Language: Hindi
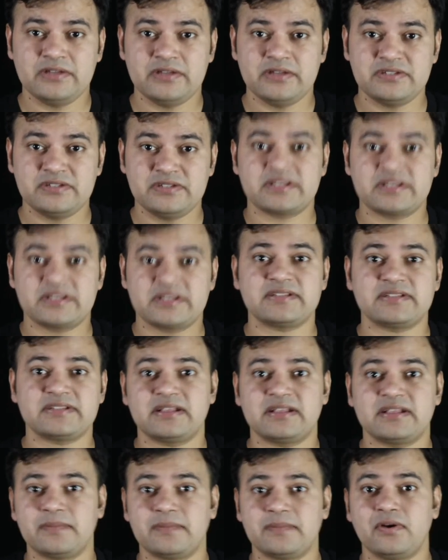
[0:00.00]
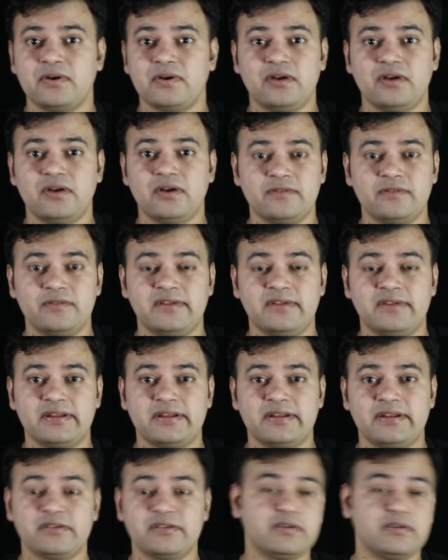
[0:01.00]
जिसके साथ आपका कॉन्फ्लिक्ट है
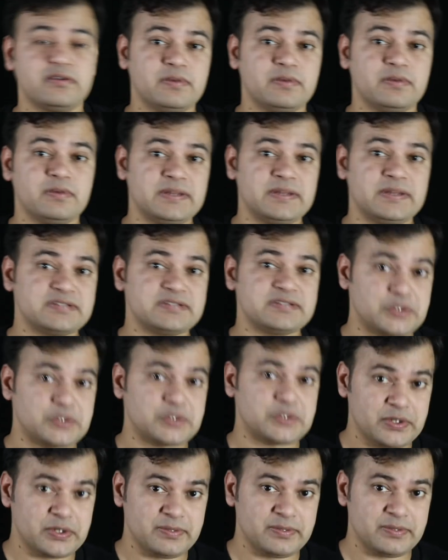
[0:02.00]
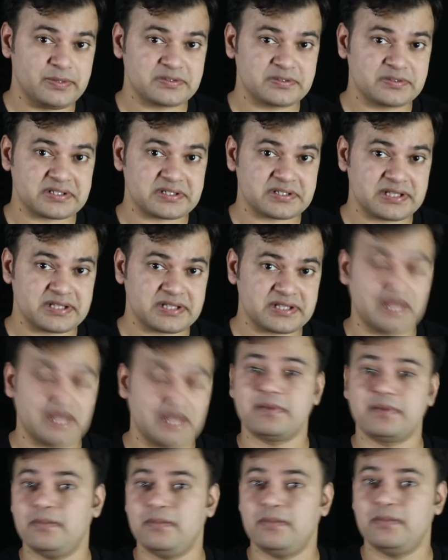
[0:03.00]
क्योंकि वो पर्सन कोई भी हो सकता है
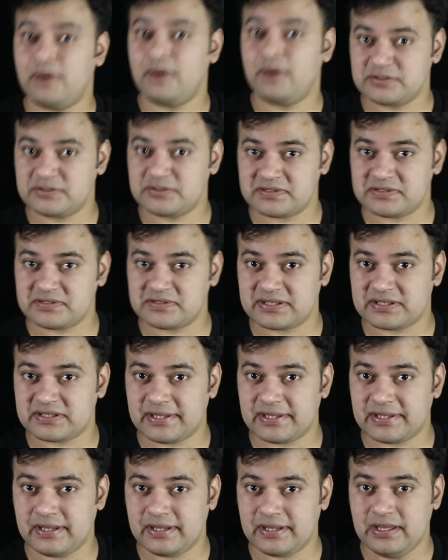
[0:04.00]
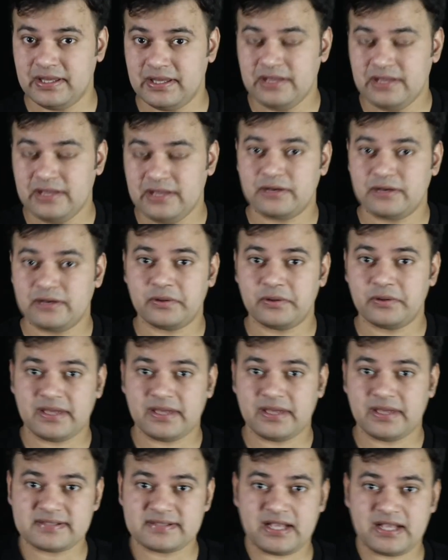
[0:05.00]
आपका बॉस हो सकता है या कोई
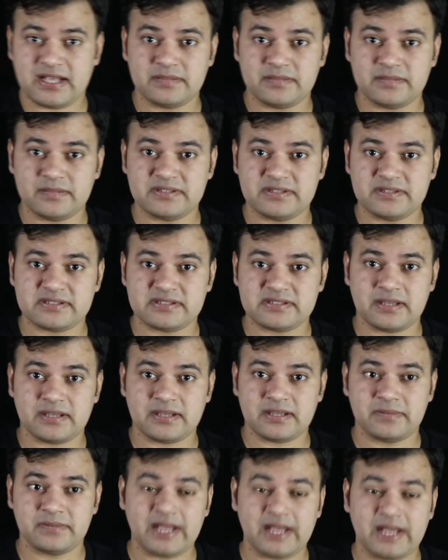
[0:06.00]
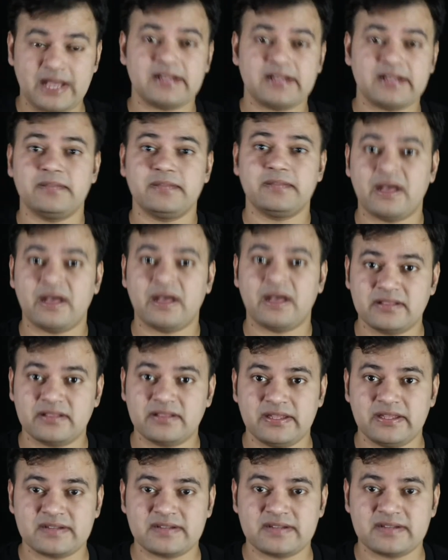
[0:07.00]
ऐसा आदमी जिससे आप डायरेक्टली बात
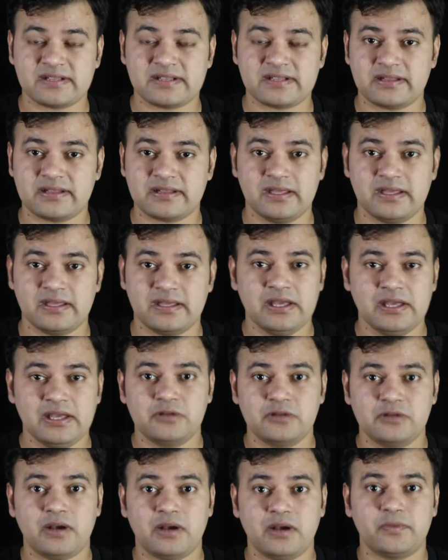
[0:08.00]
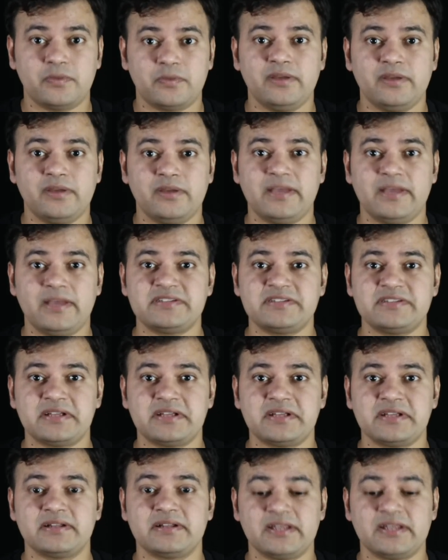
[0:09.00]
नहीं कर सकते तो आपको इमेजिन
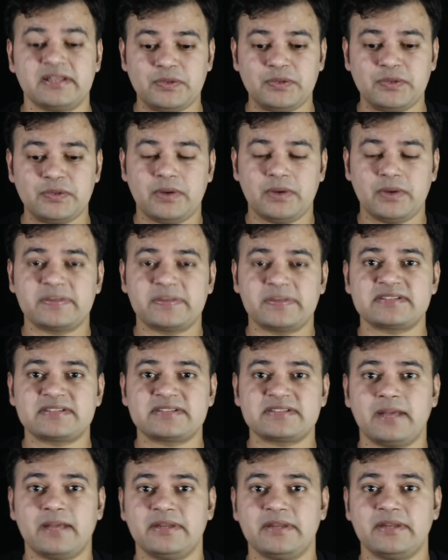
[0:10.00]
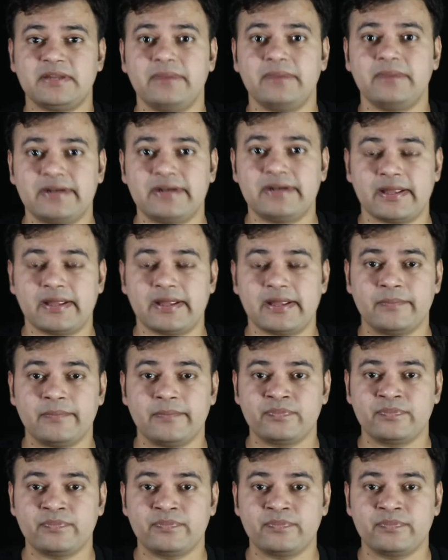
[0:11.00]
करना है कि वो आपके सामने बैठा है